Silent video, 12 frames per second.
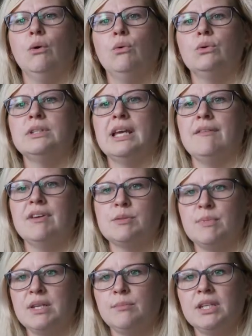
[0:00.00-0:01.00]
und die haben wir
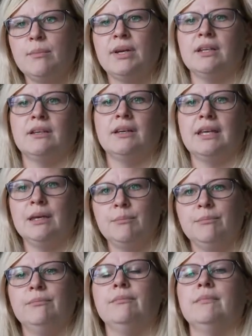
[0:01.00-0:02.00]
erstmal den Mitarbeitern
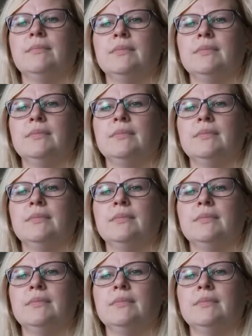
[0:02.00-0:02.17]
gegeben